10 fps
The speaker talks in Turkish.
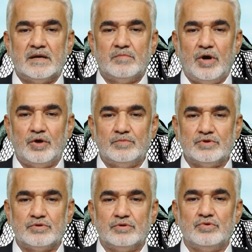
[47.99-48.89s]

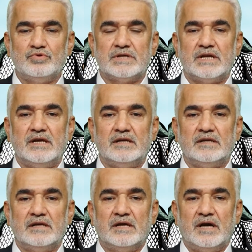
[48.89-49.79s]
Malumunuz olduğu üzere
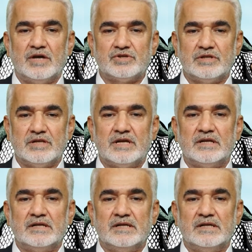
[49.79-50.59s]
Haçlılar